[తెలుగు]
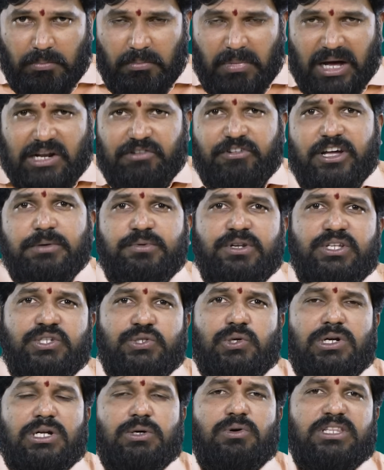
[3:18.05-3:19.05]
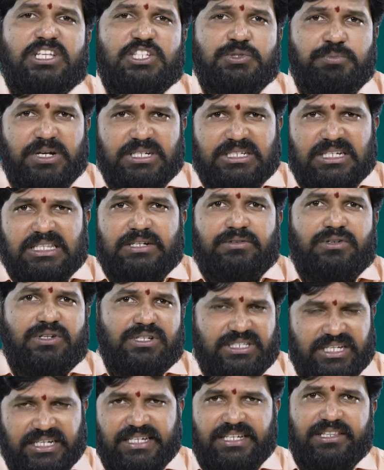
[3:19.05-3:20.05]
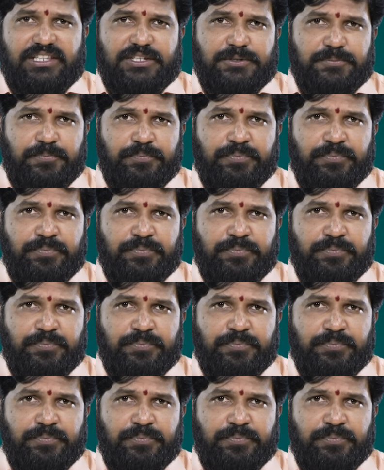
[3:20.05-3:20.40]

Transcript: మన వైపు నుంచి కూడా కొంత స్పష్టత ఇవ్వడం జరిగింది